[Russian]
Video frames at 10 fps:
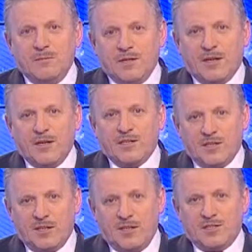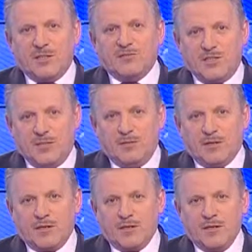мира и согласия в
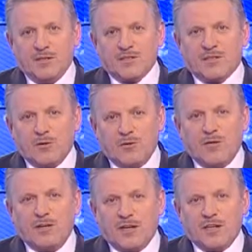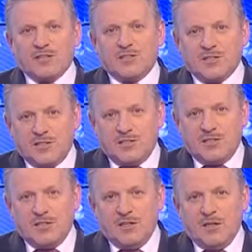семьях здоровья и радости
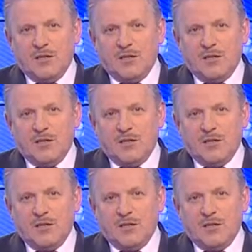жизни,